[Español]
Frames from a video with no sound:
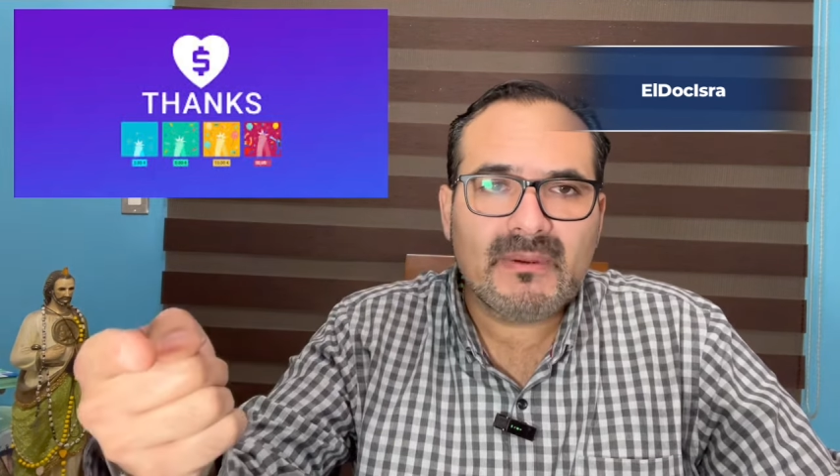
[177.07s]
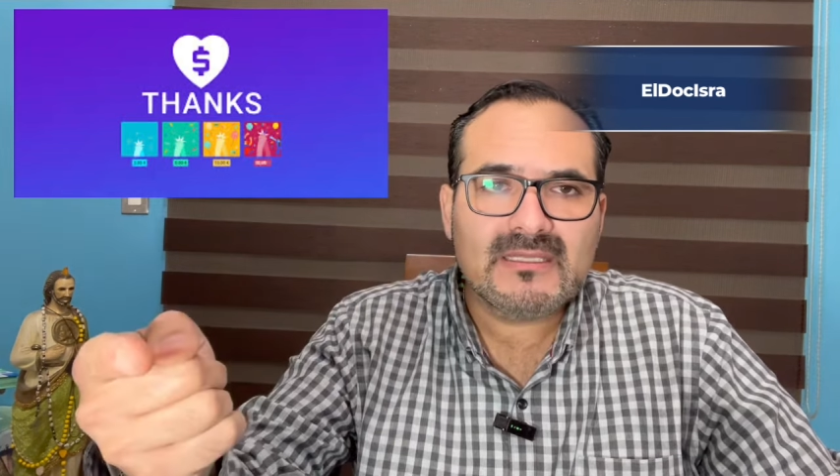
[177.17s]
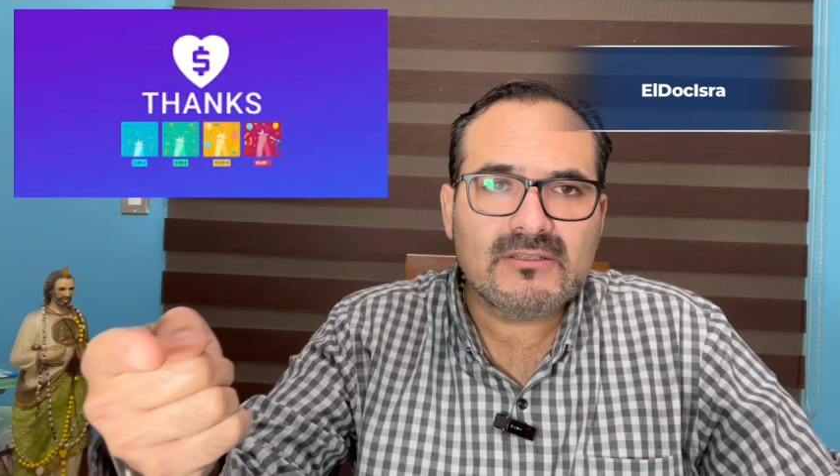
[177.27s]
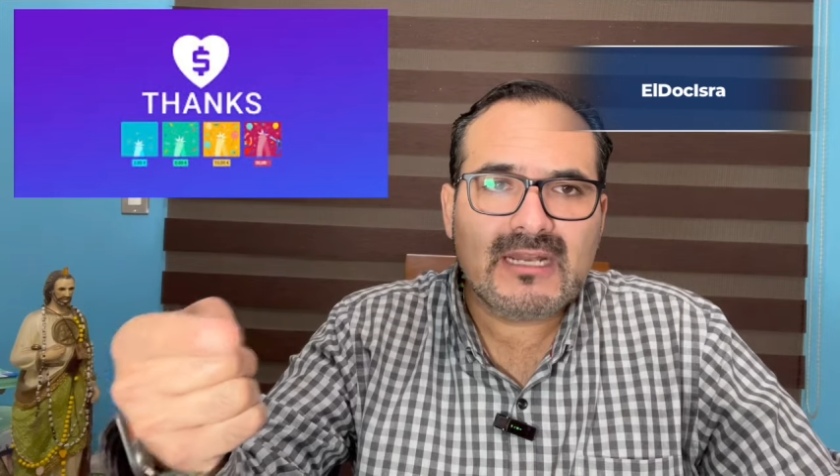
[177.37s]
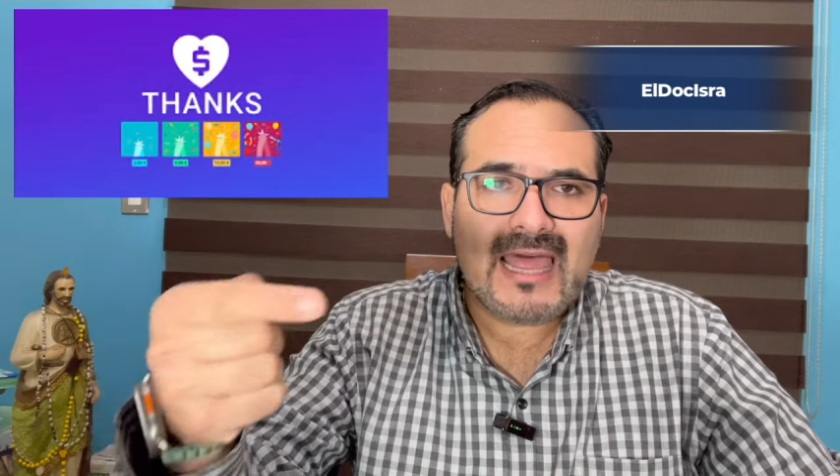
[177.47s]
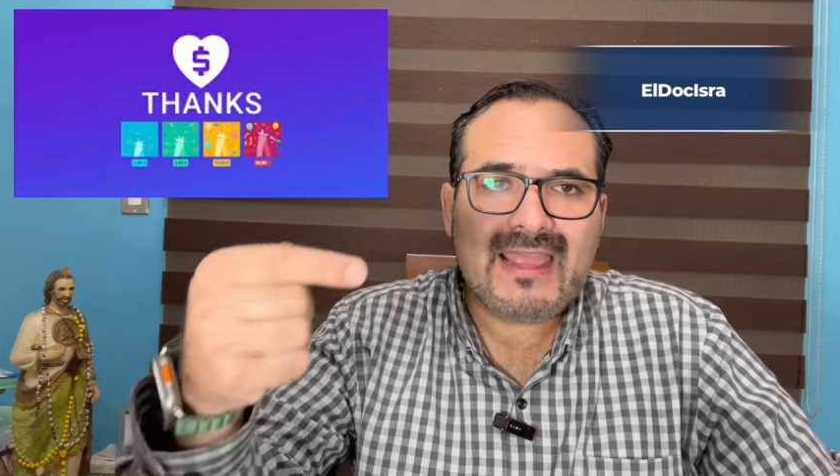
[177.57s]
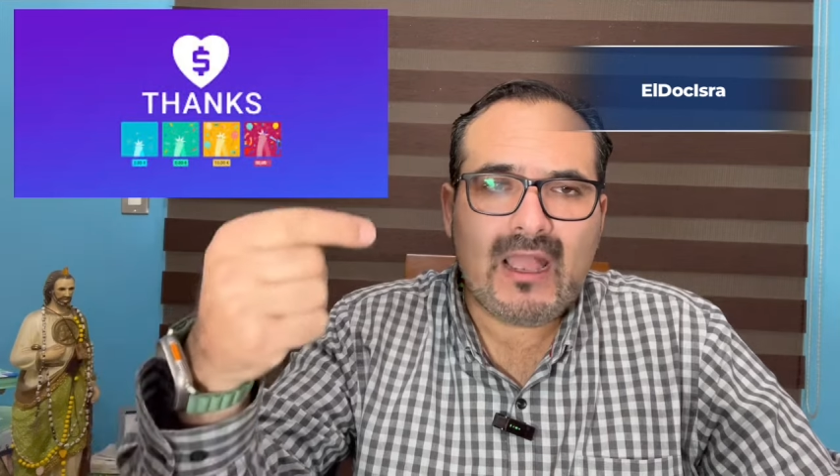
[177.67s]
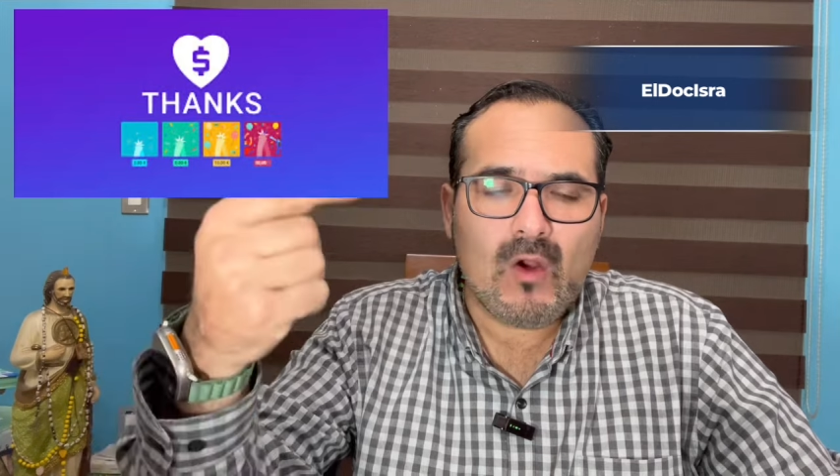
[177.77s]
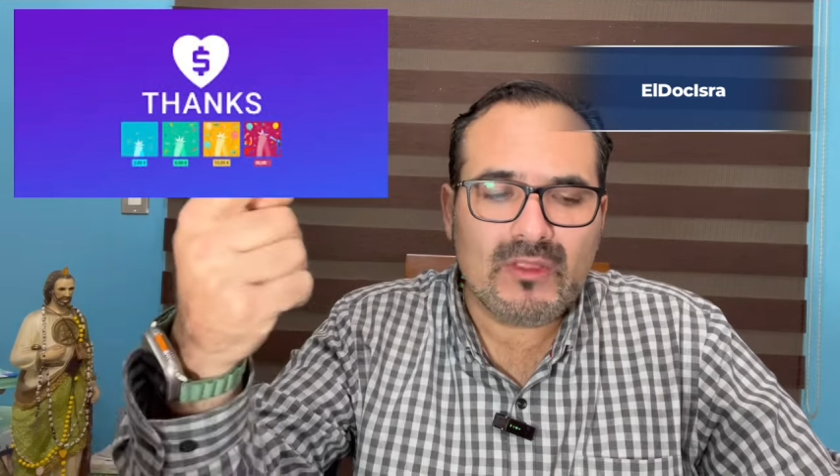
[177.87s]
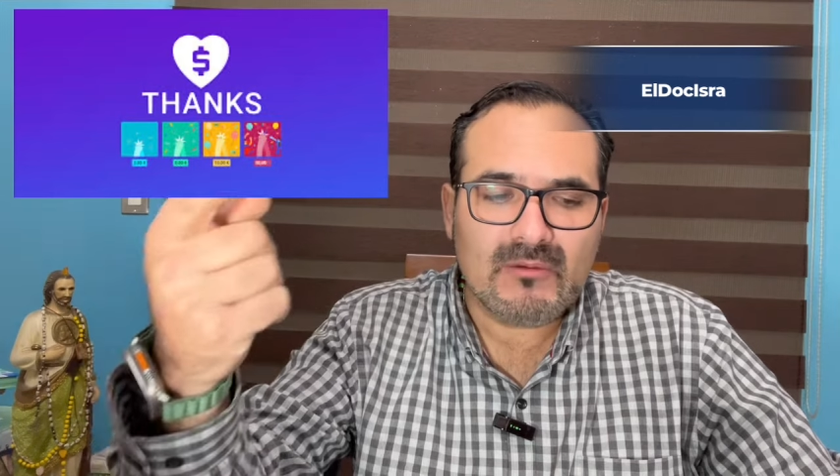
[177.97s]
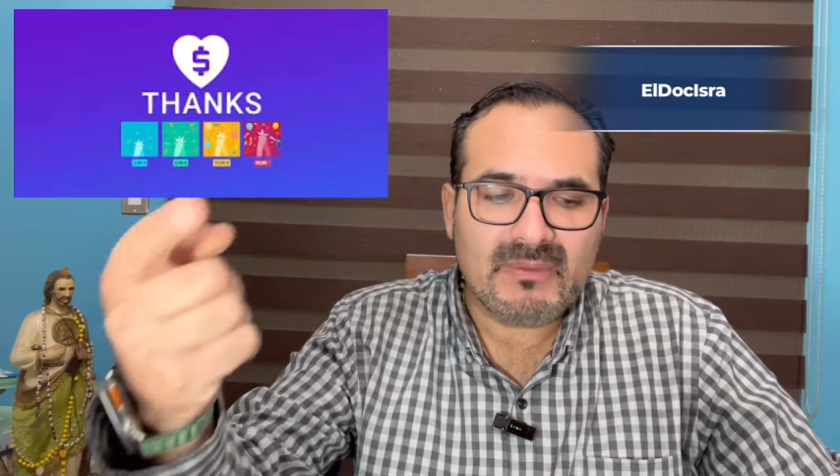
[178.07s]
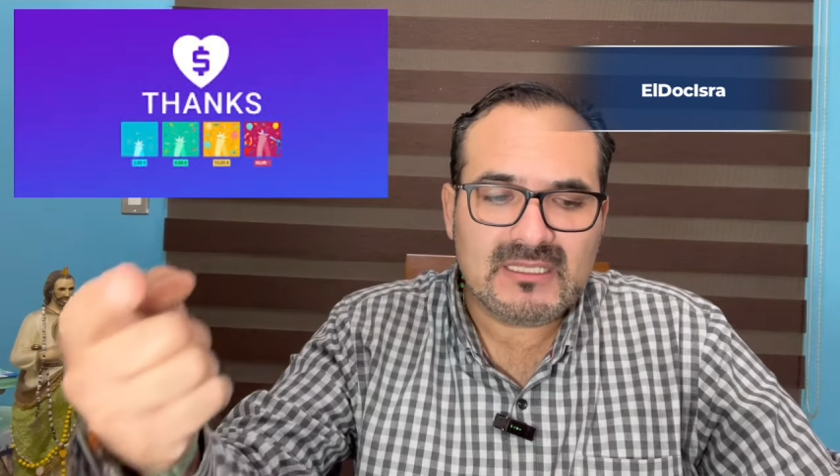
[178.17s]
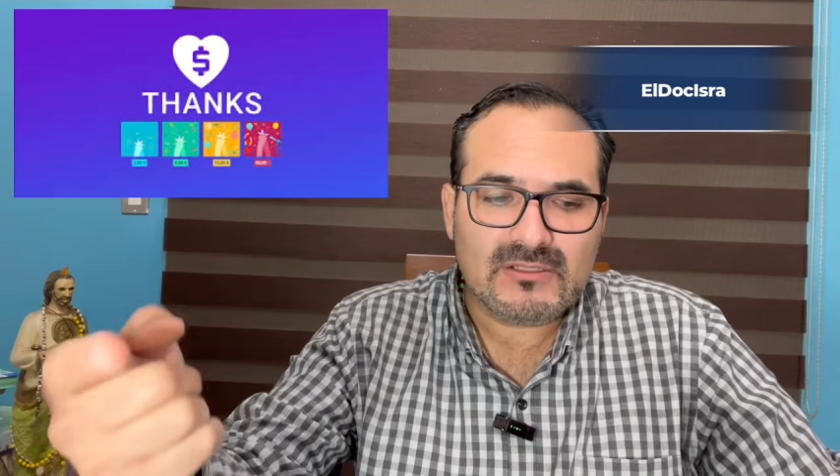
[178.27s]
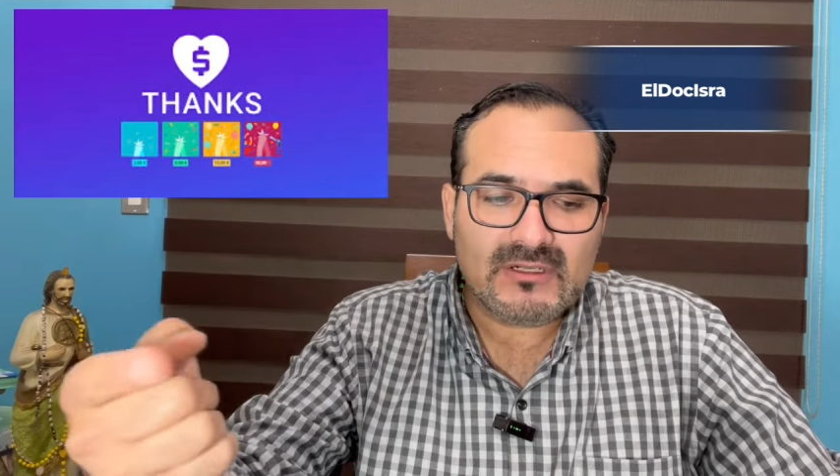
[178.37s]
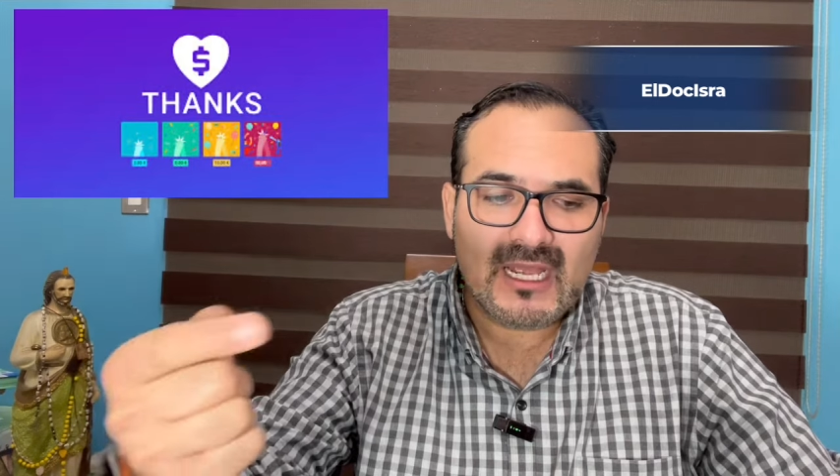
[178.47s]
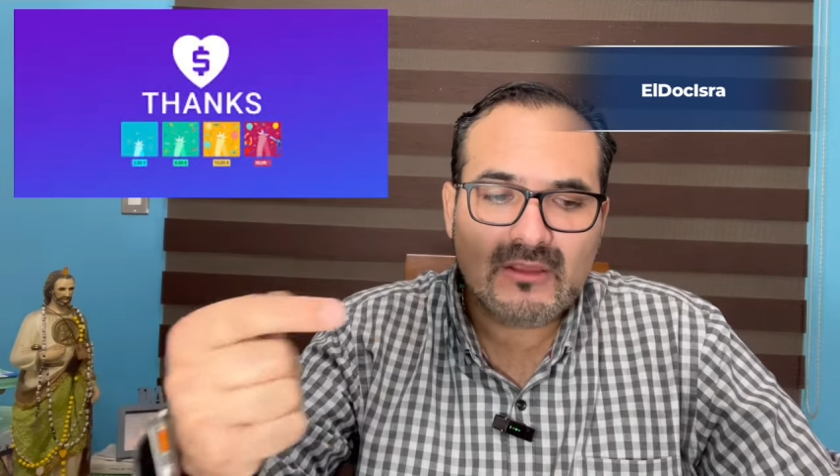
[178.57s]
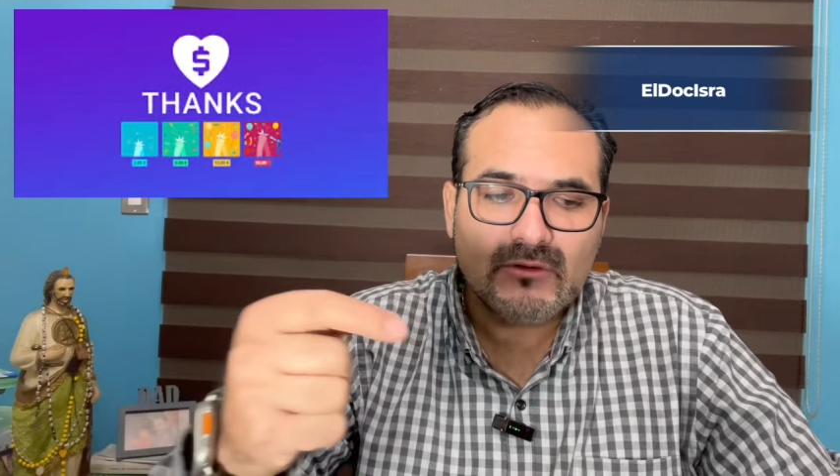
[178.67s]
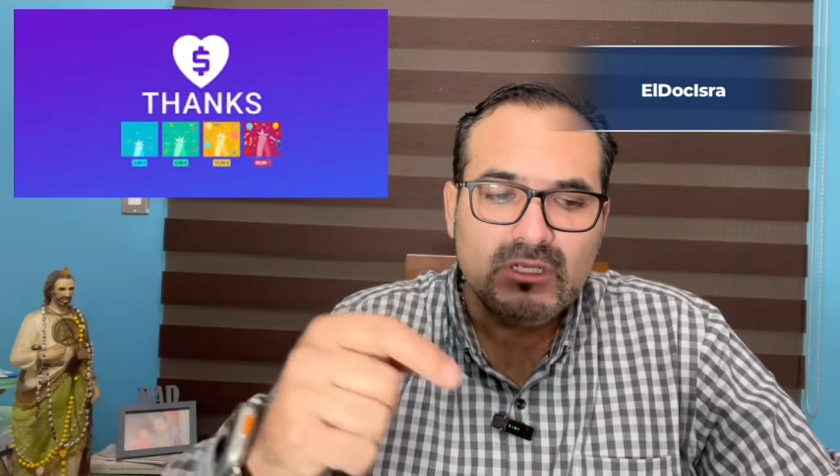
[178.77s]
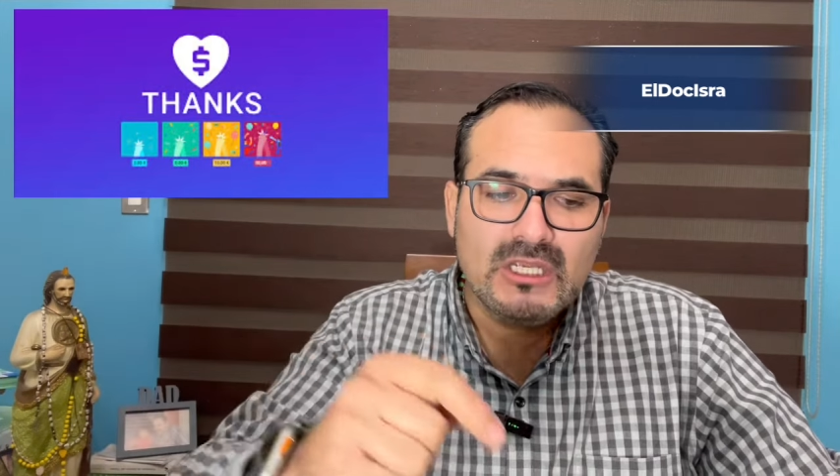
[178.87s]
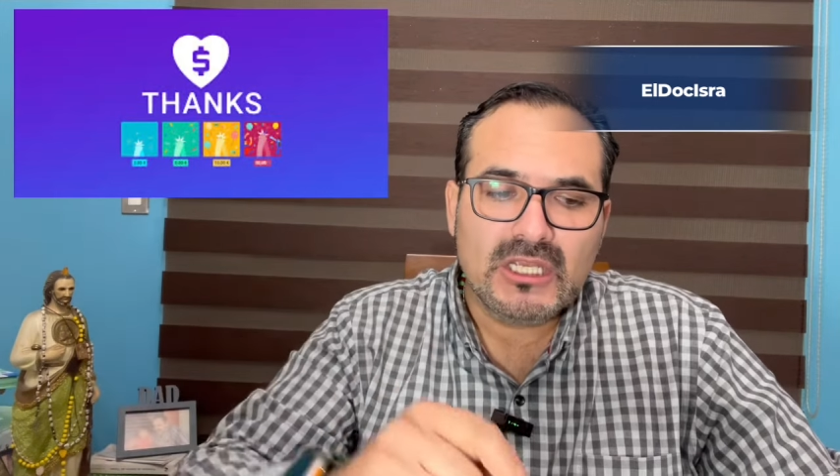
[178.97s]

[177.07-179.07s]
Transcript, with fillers: pensionada o del pensionado,